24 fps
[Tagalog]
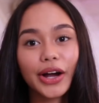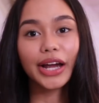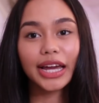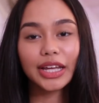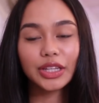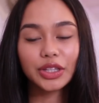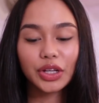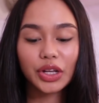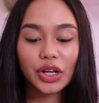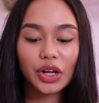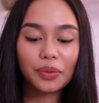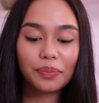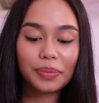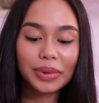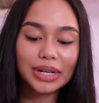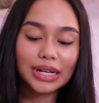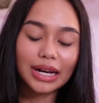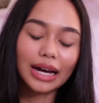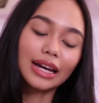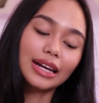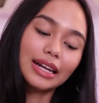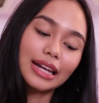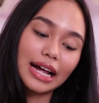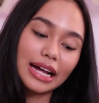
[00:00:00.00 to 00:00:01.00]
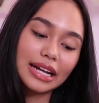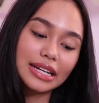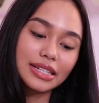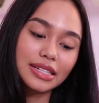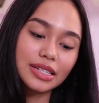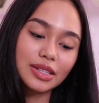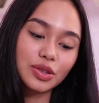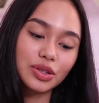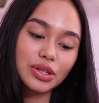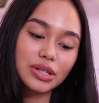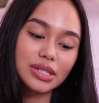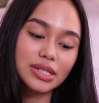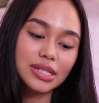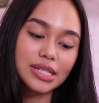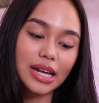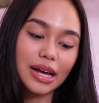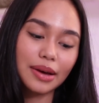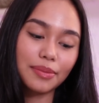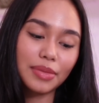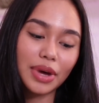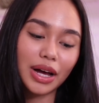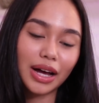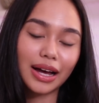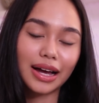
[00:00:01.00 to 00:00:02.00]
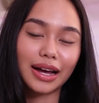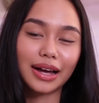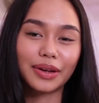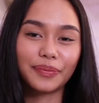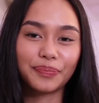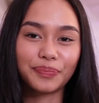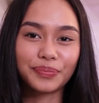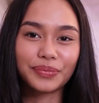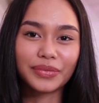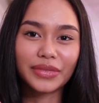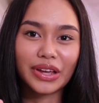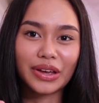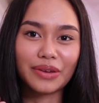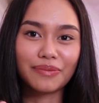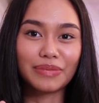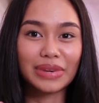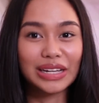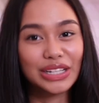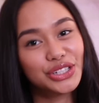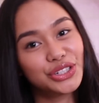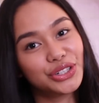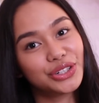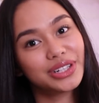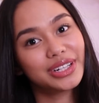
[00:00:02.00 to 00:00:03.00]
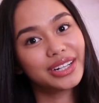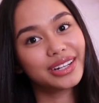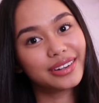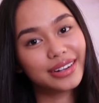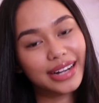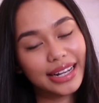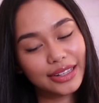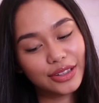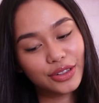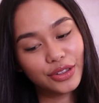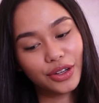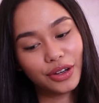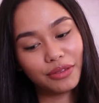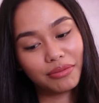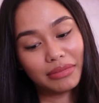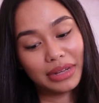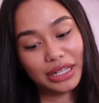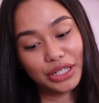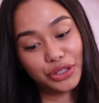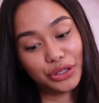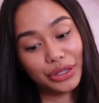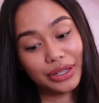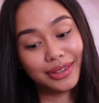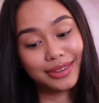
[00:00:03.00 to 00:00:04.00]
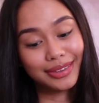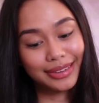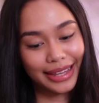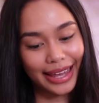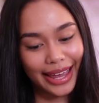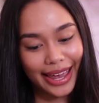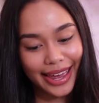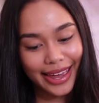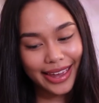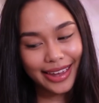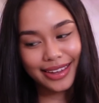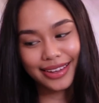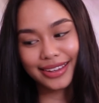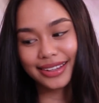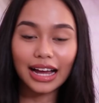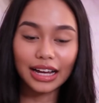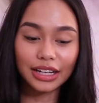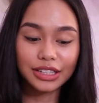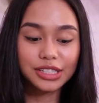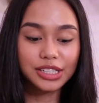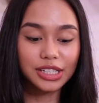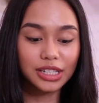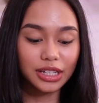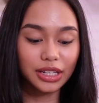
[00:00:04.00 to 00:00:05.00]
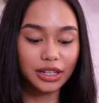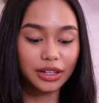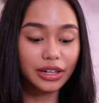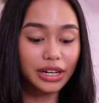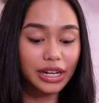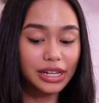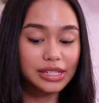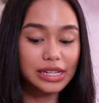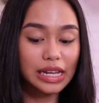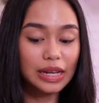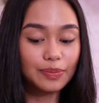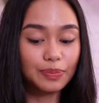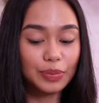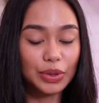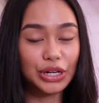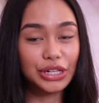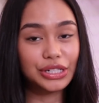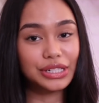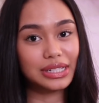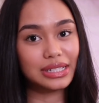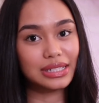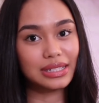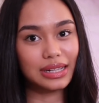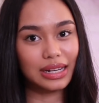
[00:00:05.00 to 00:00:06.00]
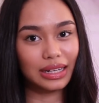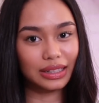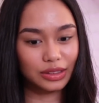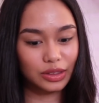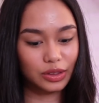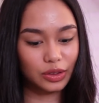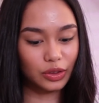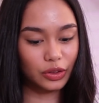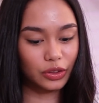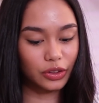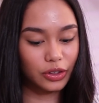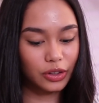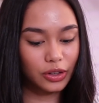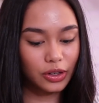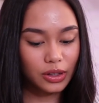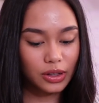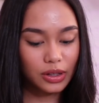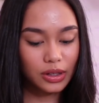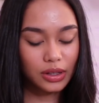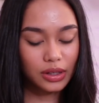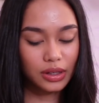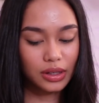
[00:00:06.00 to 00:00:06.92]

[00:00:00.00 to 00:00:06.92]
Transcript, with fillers: Okay, ito na yung pinaka-last dun sa mga medyo regret ko, medyo hindi. Actually, recent purchase lang to.